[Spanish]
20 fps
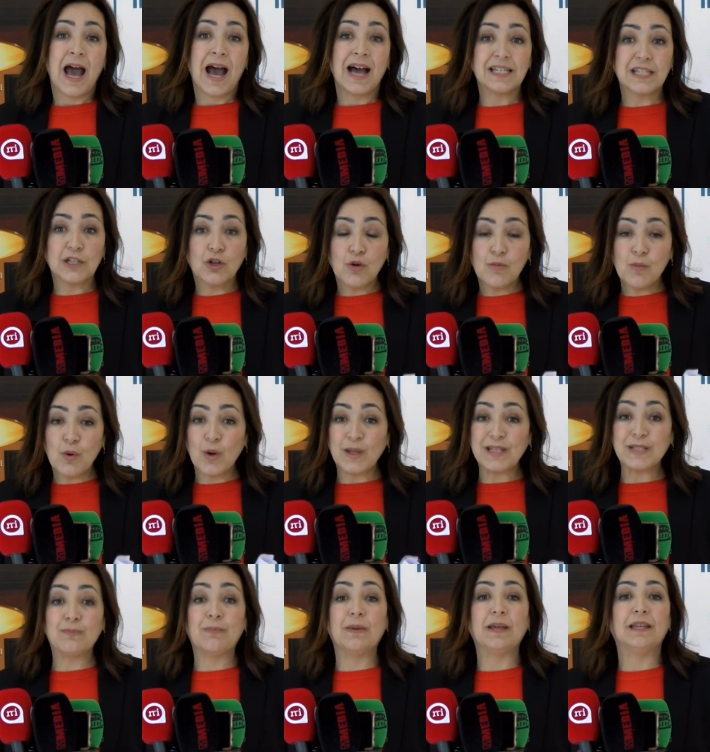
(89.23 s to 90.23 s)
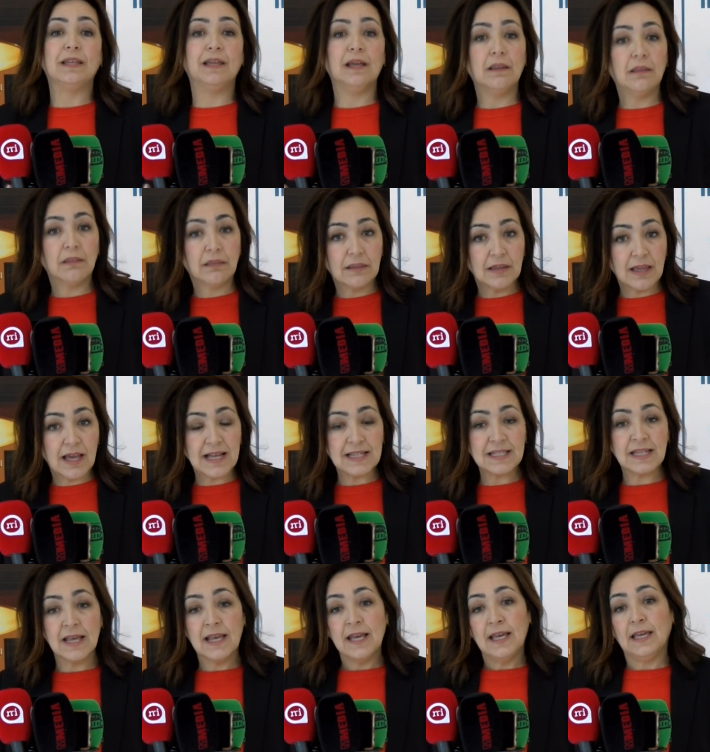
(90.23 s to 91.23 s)
así como experiencias
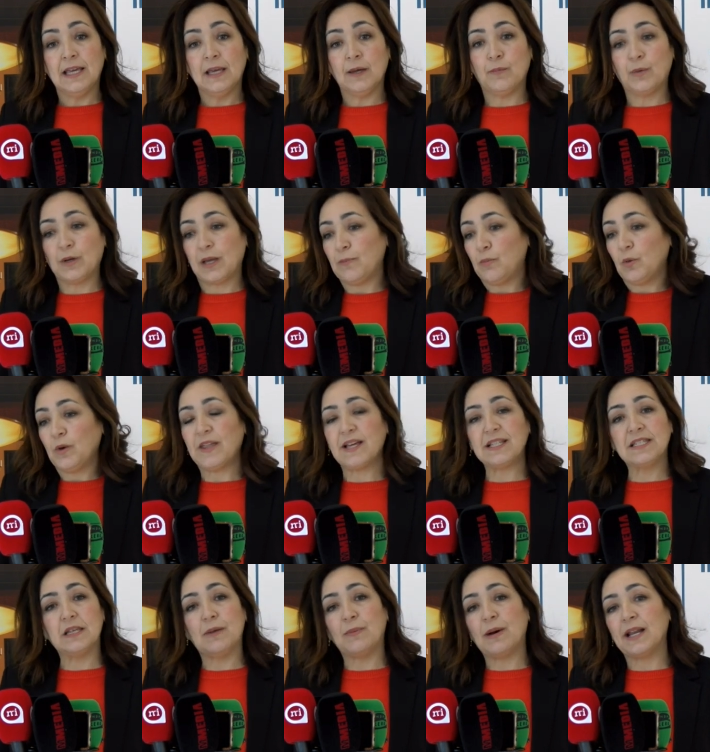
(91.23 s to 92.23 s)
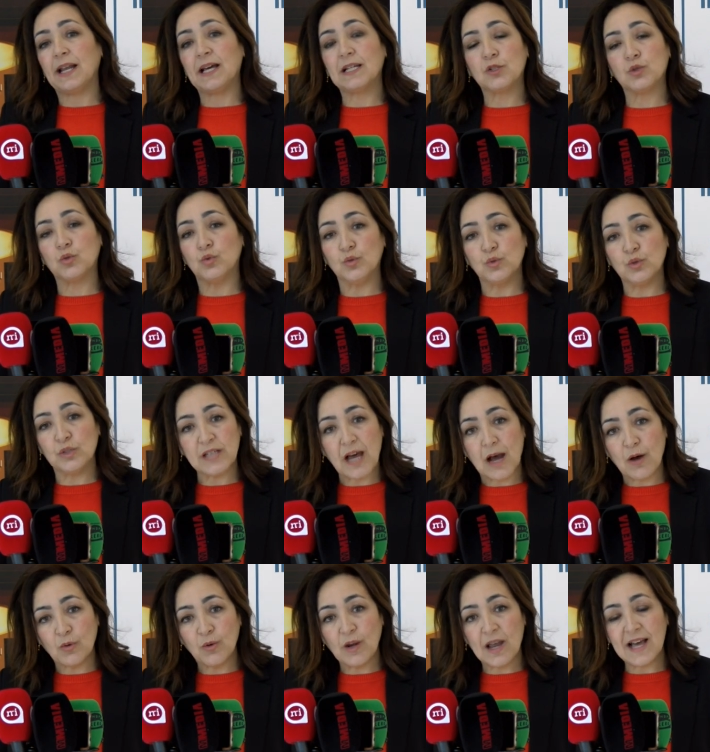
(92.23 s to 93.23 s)
eh, que puedan llevar a sus
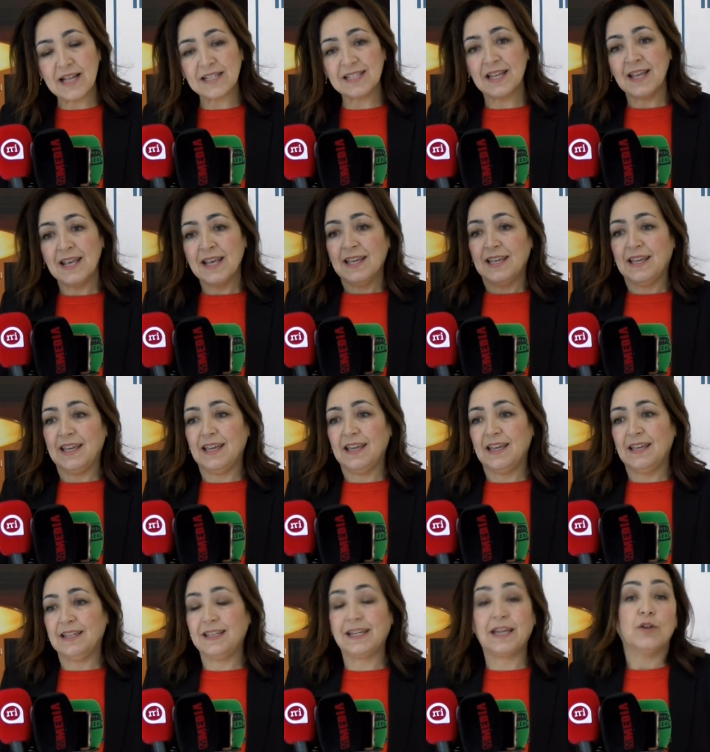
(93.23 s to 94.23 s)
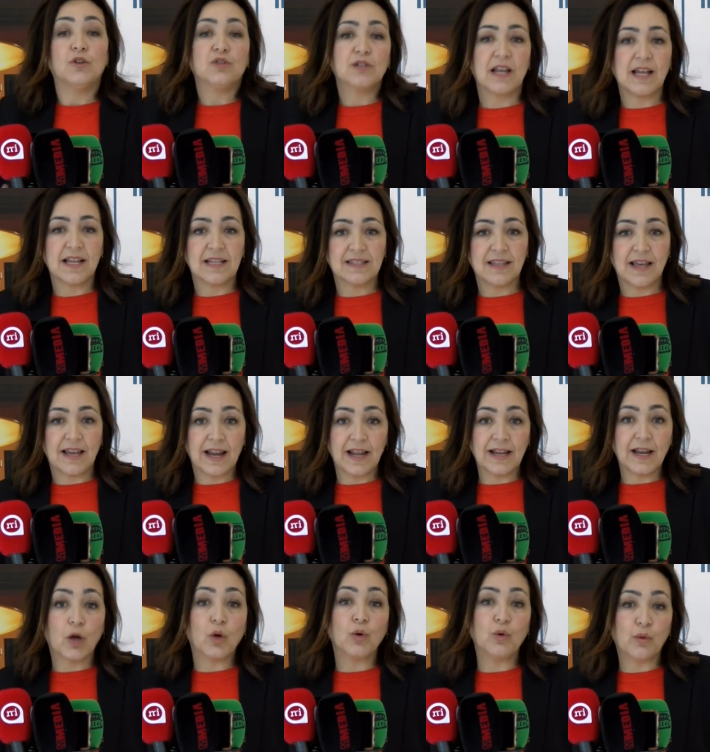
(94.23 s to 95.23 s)
aulas eh, y que nos las
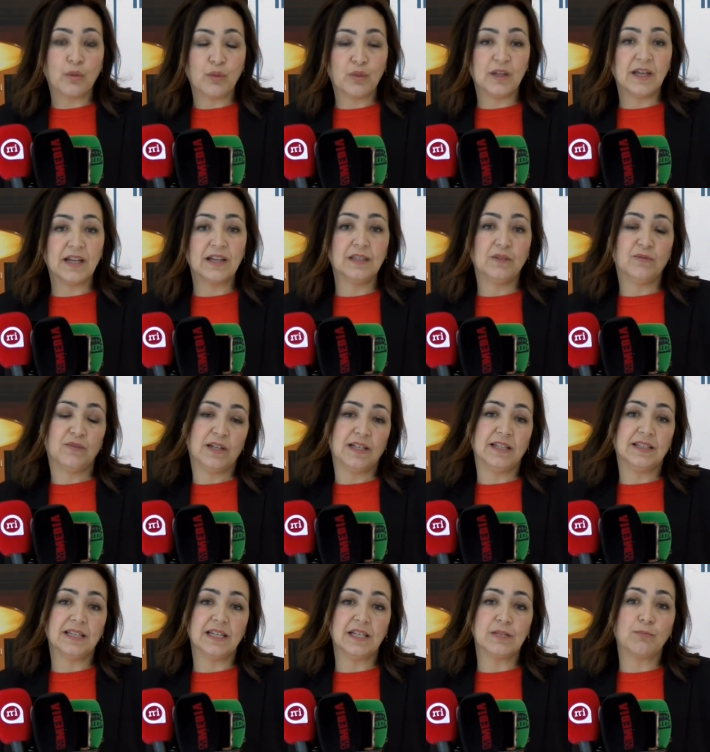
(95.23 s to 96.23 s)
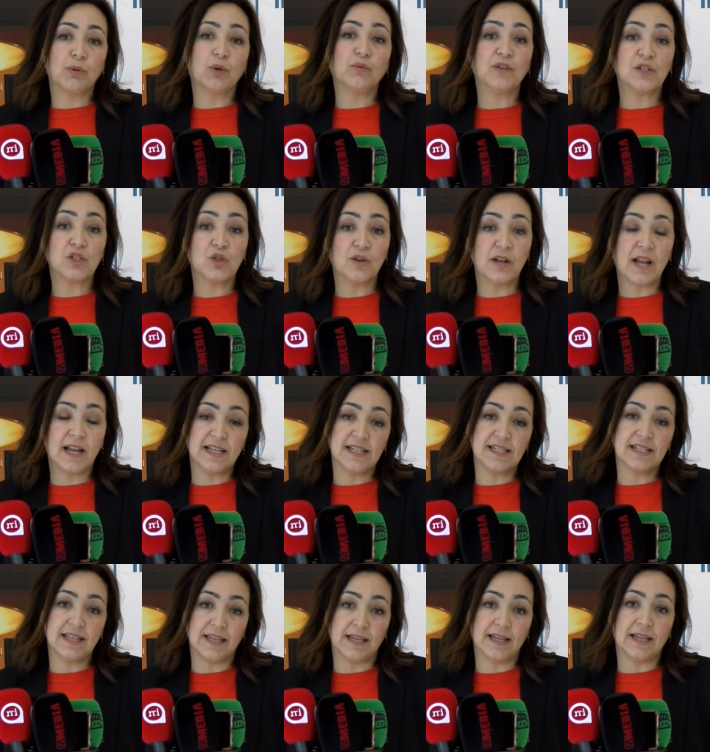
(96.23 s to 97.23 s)
darán a conocer diferentes
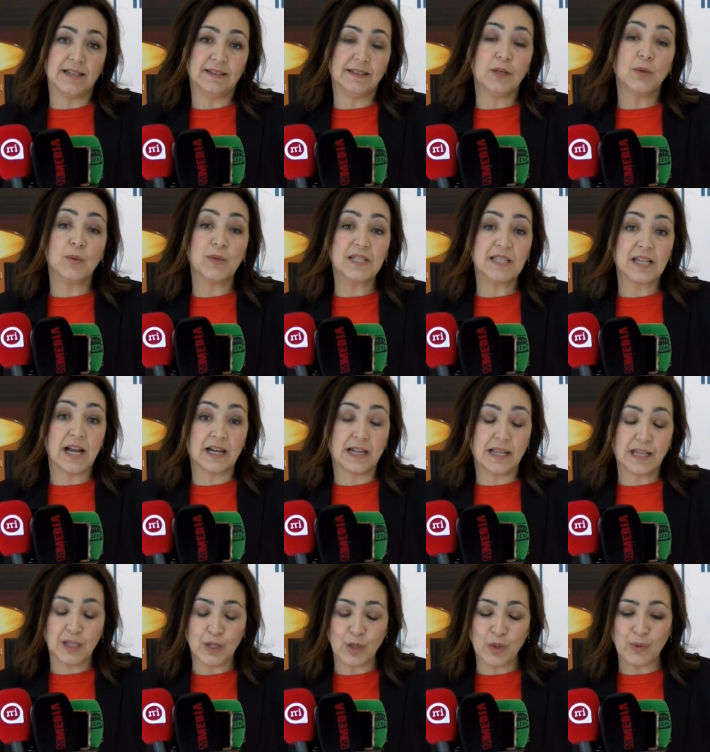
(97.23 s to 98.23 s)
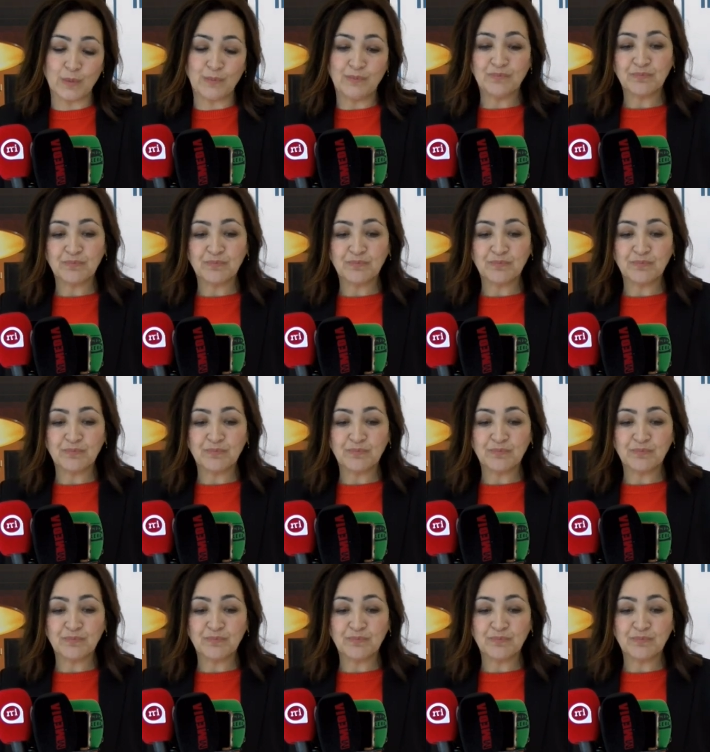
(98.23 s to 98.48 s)
profesionales de nuestra región.